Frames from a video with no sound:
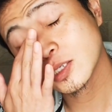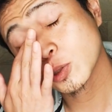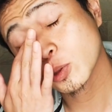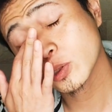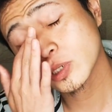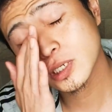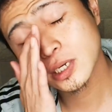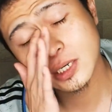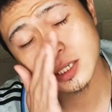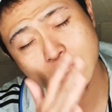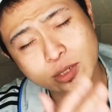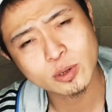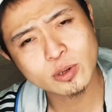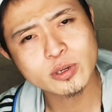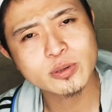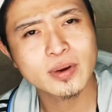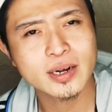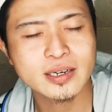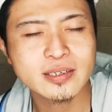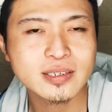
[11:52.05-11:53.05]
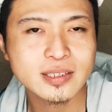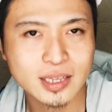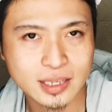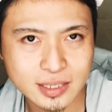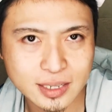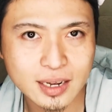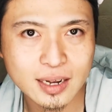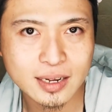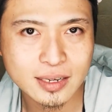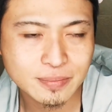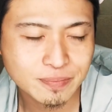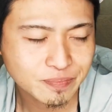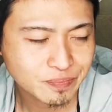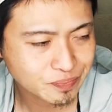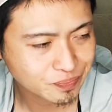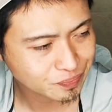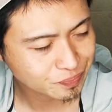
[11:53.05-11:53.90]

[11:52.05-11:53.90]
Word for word: 調子がすごく悪くてさ